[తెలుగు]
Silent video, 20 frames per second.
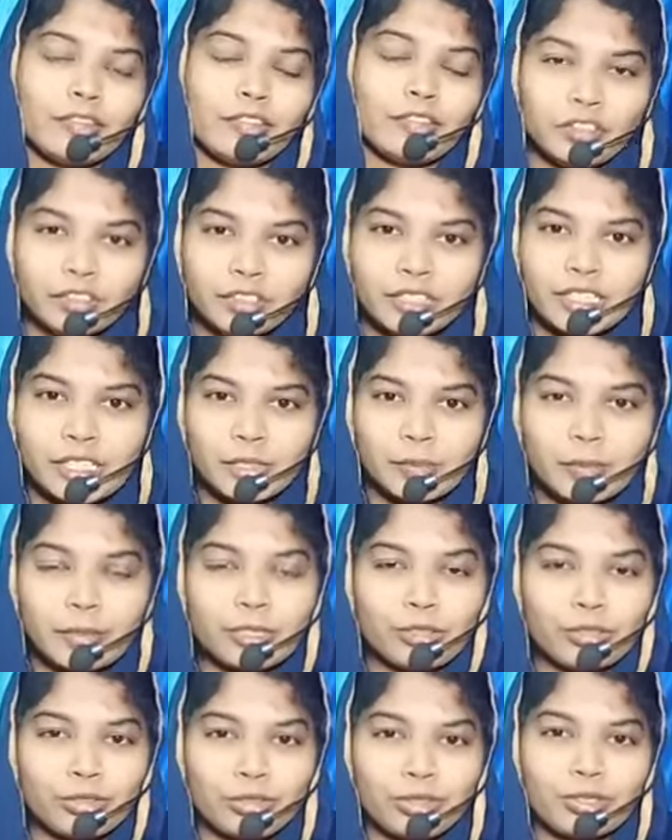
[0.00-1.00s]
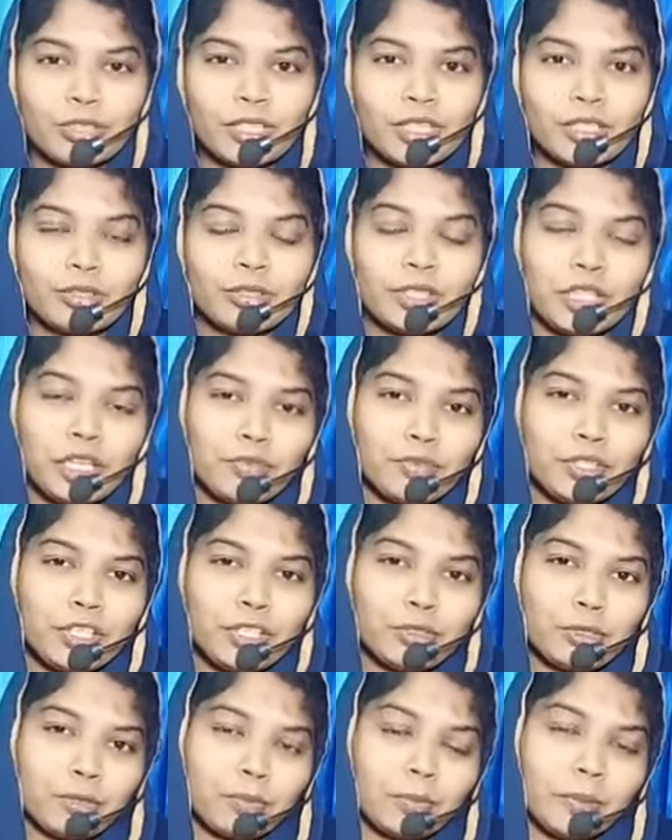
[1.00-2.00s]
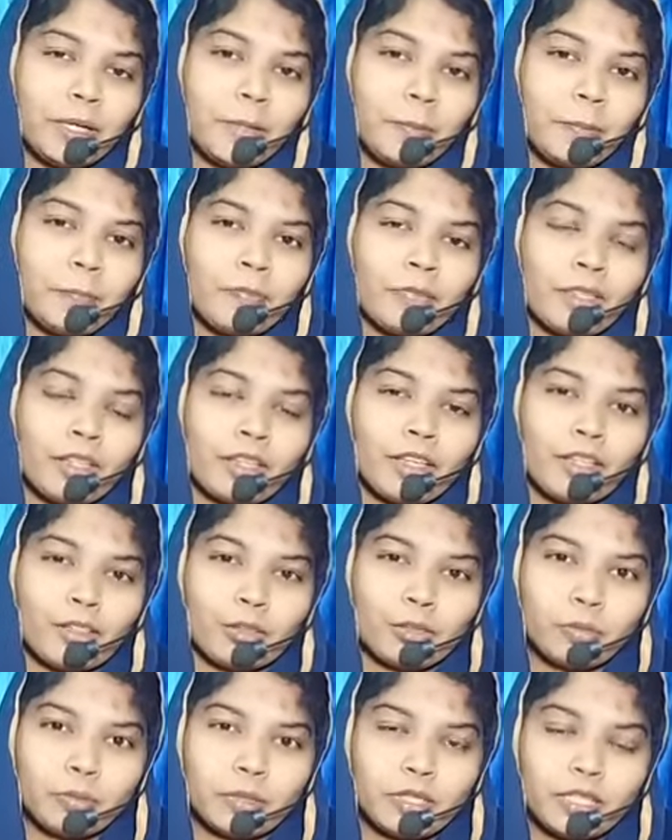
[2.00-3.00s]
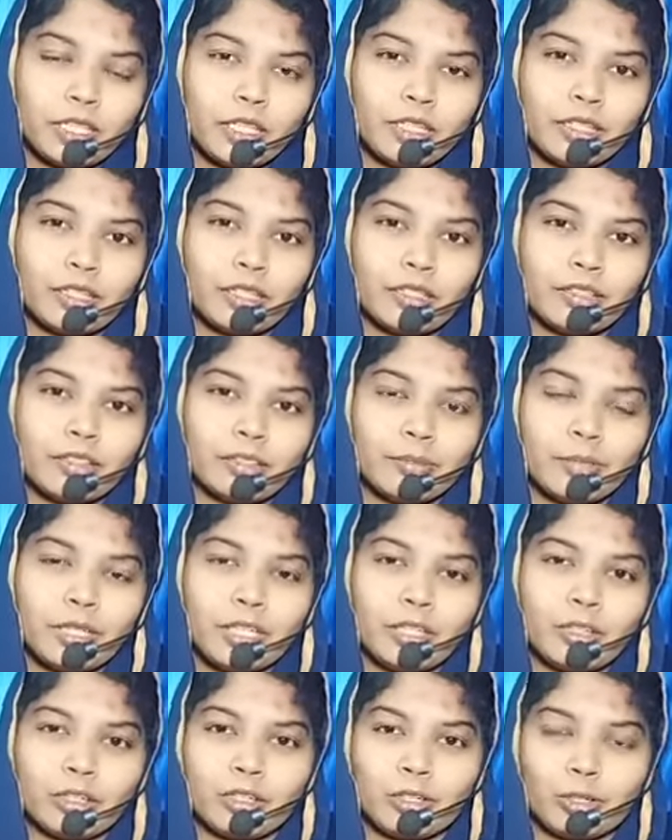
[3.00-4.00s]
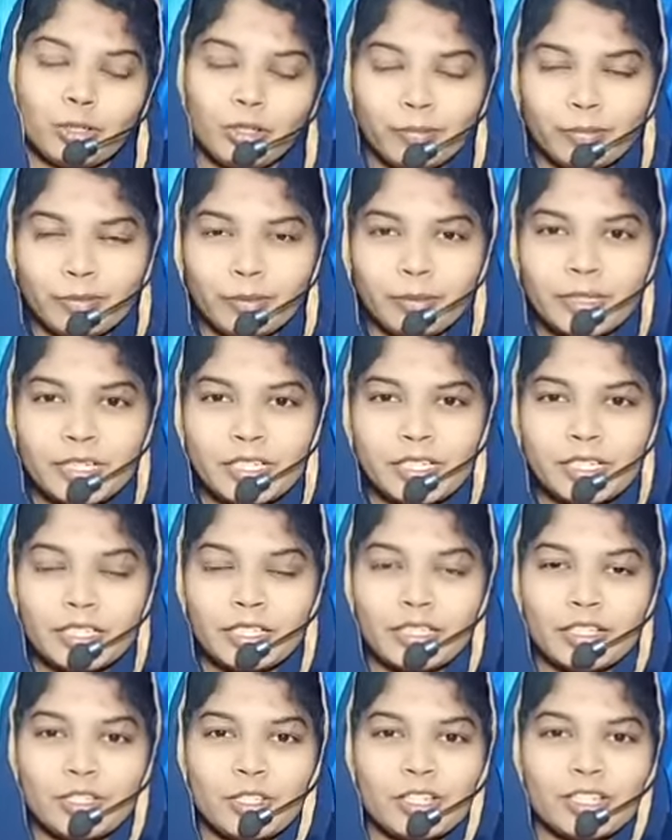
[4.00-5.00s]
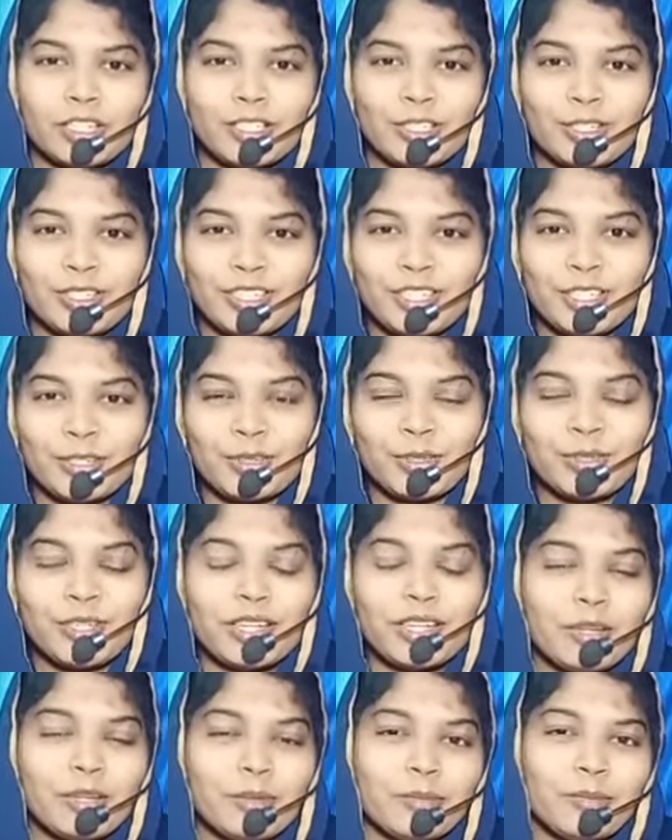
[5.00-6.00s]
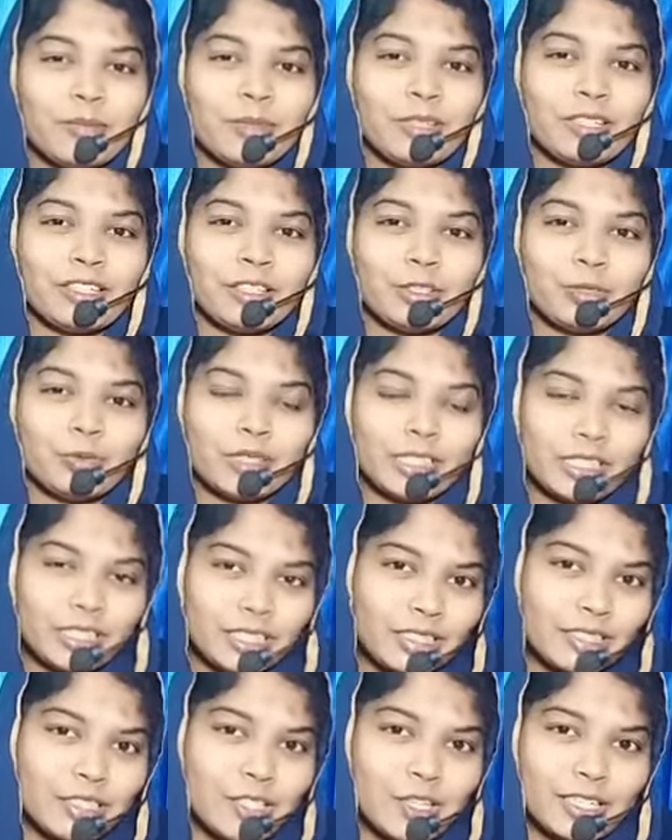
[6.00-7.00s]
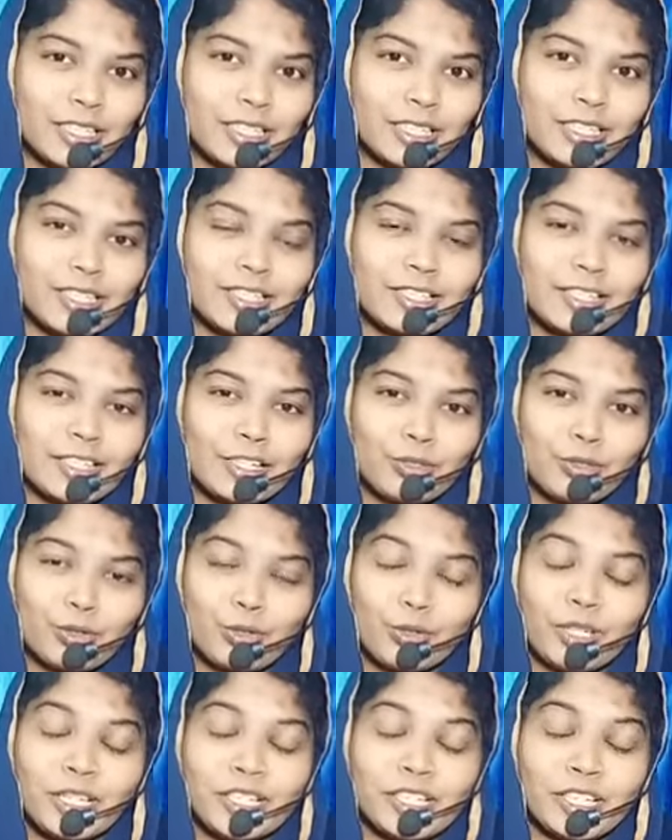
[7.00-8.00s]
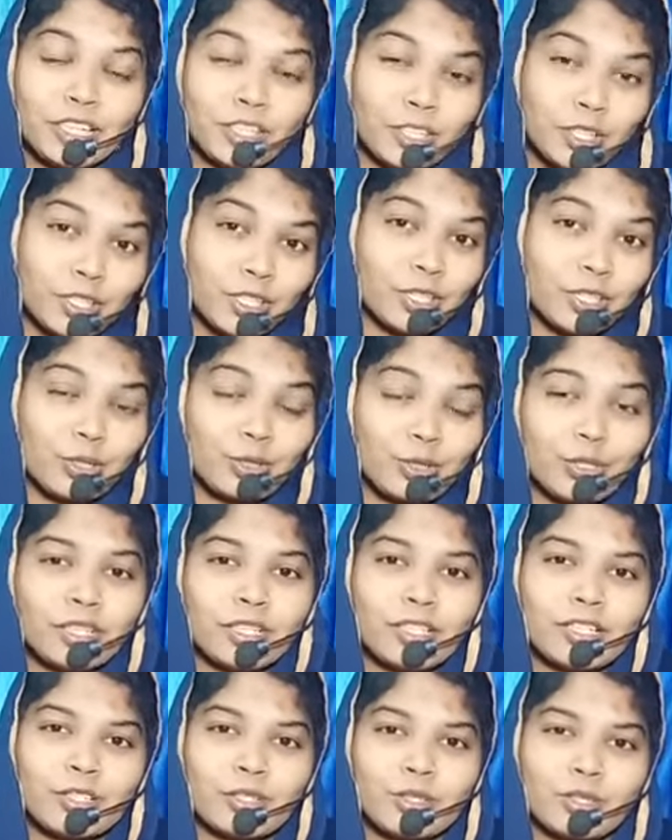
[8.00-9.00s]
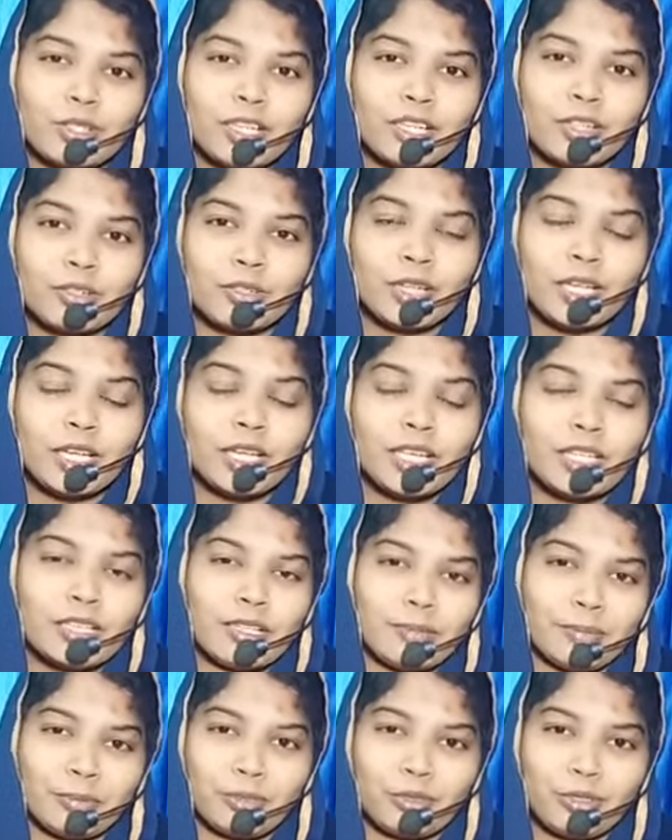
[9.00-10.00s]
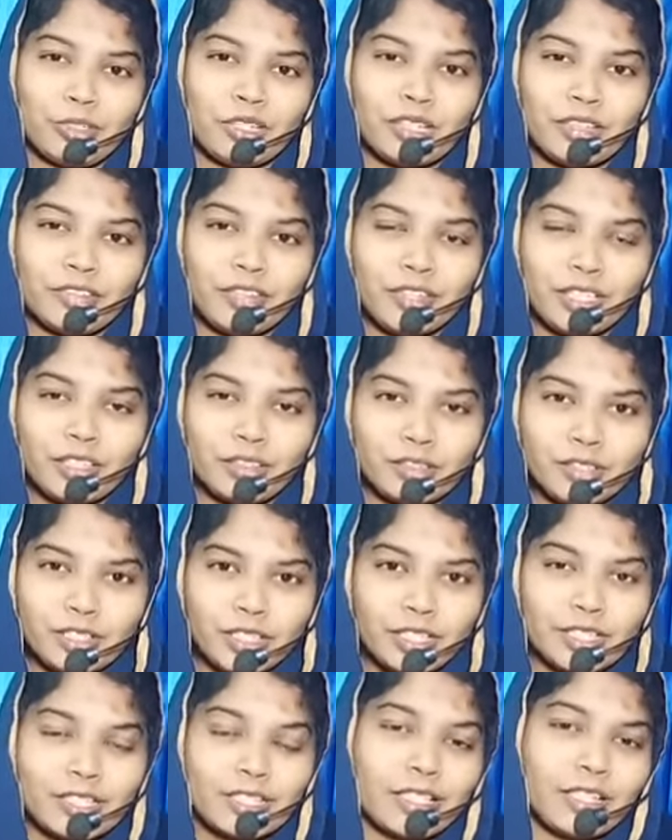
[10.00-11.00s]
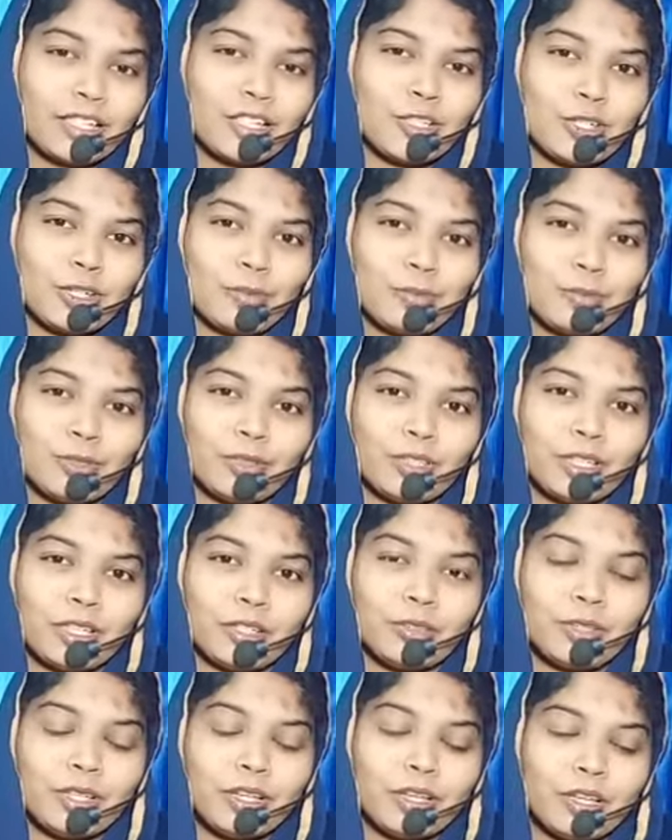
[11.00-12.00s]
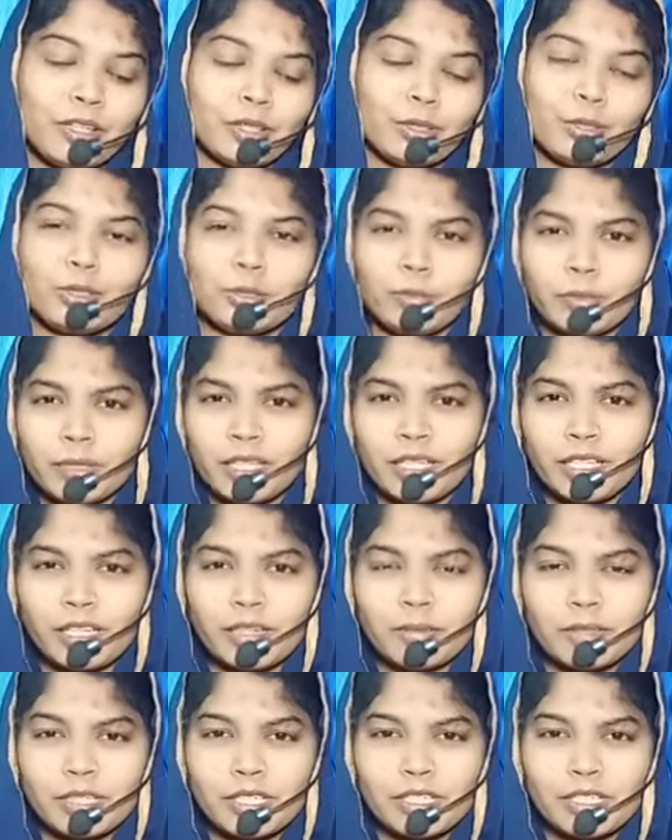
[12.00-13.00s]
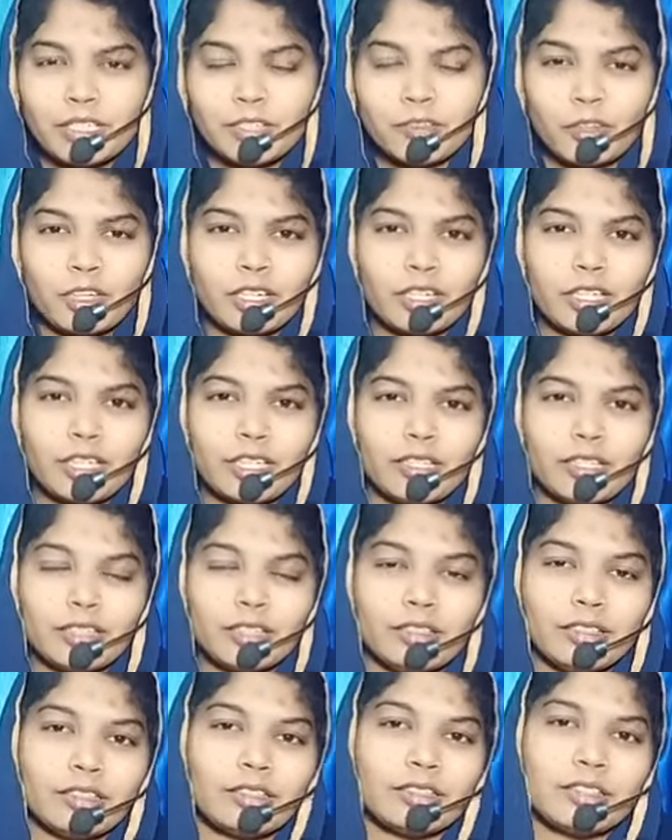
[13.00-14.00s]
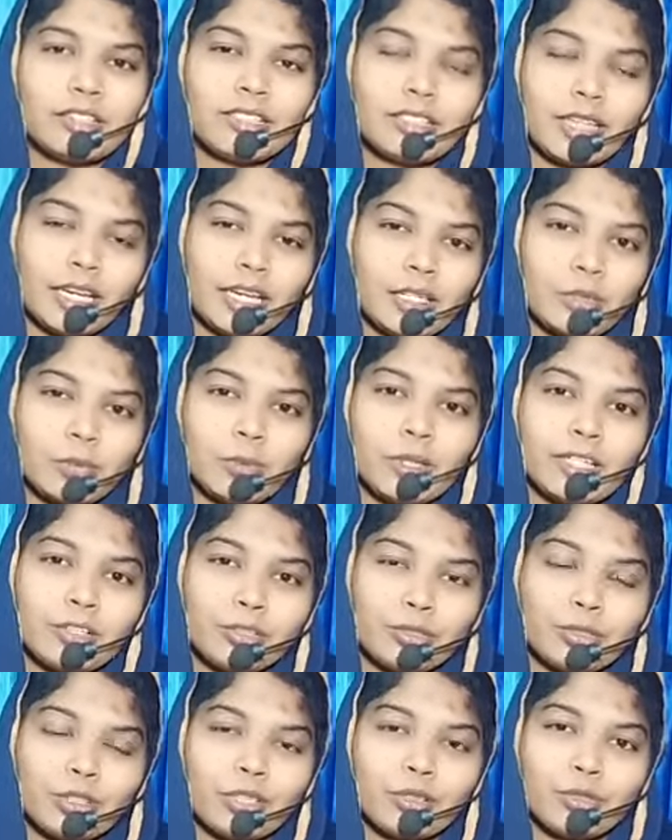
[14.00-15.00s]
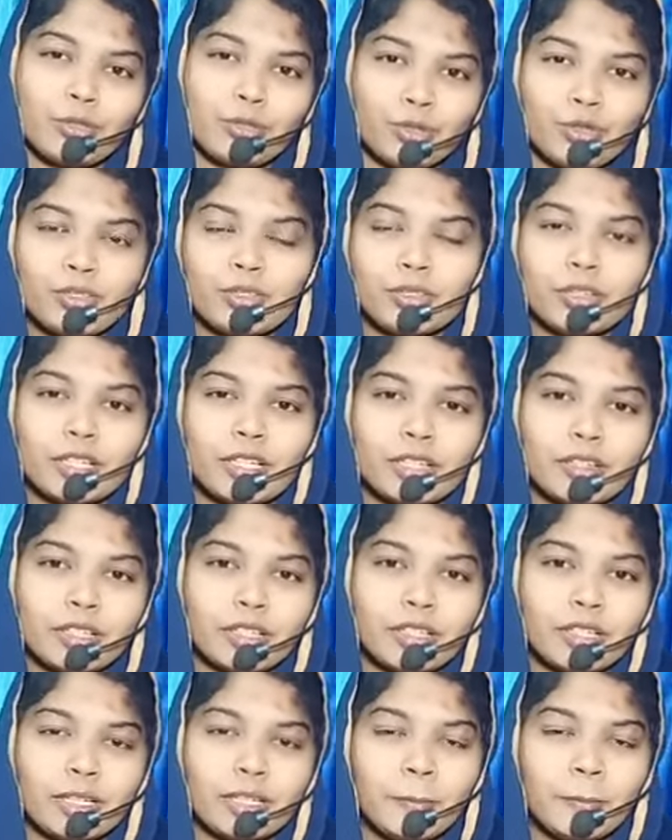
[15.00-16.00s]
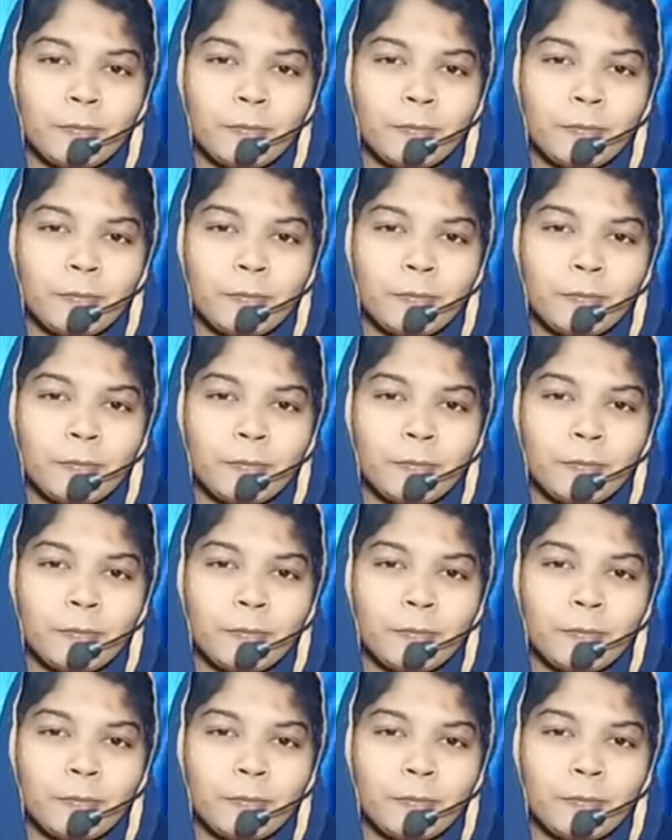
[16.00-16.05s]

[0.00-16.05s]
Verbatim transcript: వ్యూవర్స్ పెరుగుతున్నారు దేవుని కృప ఎంతోమంది మీ యొక్క కాంప్లిమెంట్స్ తెలియజేస్తున్నారు మీకు వందనాలు చెల్లిస్తున్నాను కొన్ని సజెషన్స్ కూడా ఇస్తున్నారు తప్పకుండా అవి అనుసరిస్తానని చెప్తున్నాను కొంతమంది ఏమిటంటే వేరే స్టేట్ వాళ్ళు కూడా చూస్తున్నారు కనుక